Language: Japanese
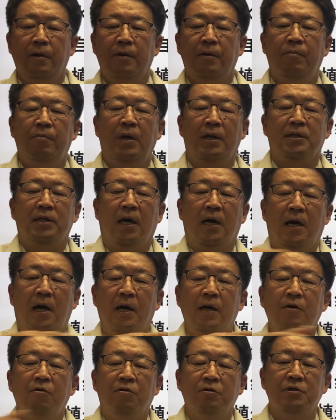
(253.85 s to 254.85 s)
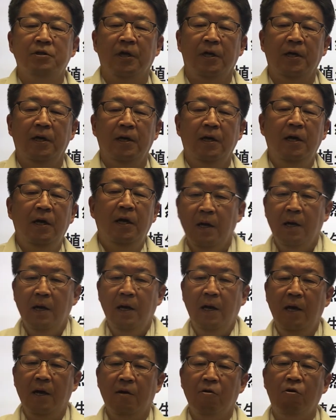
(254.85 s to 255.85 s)
境をし
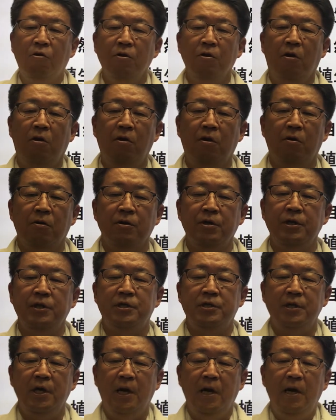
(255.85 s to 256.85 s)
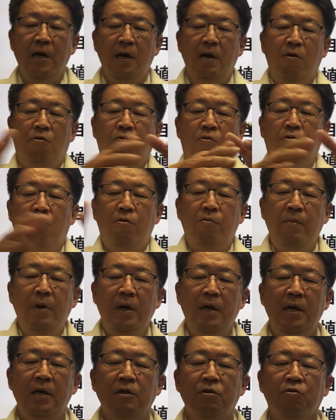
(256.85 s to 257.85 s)
て、この1平方
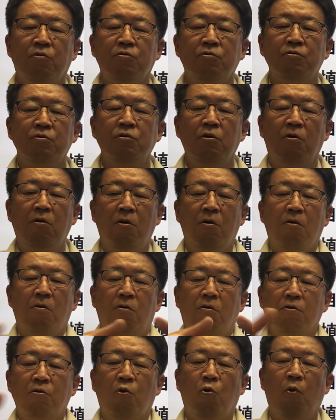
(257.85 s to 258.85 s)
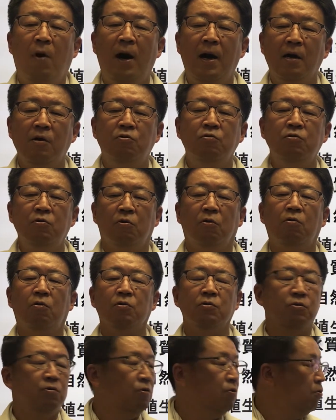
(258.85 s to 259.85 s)
メートルのこの枠の
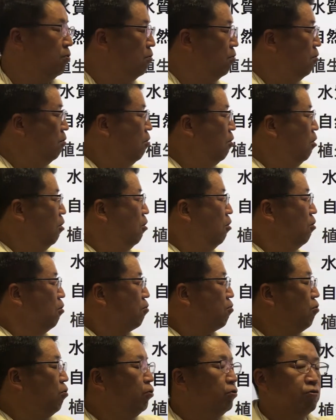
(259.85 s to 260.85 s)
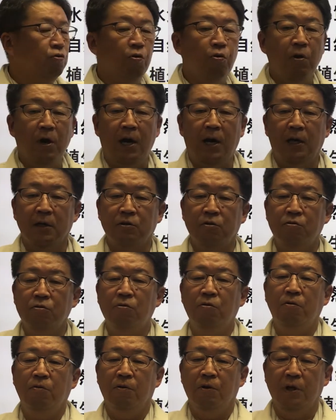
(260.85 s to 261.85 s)
ことをコドラート
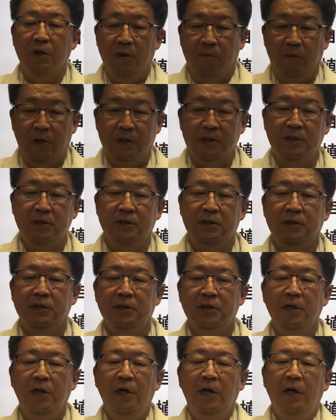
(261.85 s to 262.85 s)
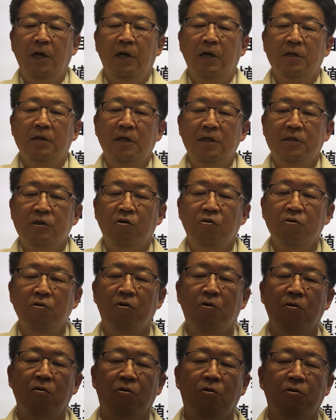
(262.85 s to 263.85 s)
と言います。で、そ
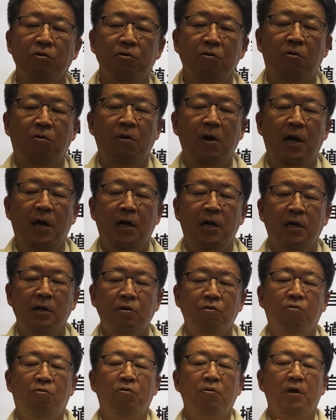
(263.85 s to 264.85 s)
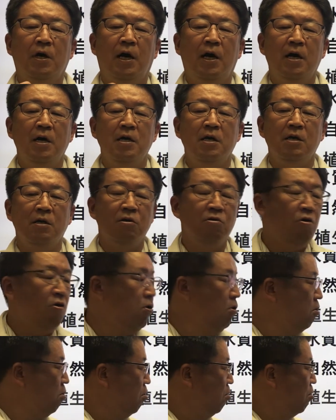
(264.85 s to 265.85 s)
のコドラート内
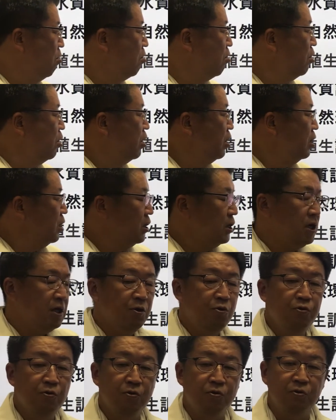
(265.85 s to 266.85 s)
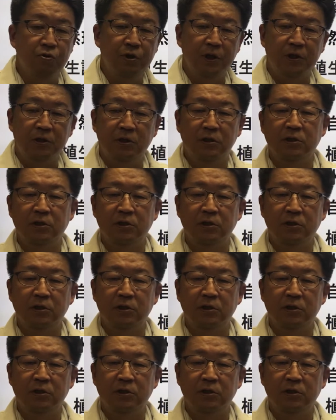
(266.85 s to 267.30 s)
の被覆率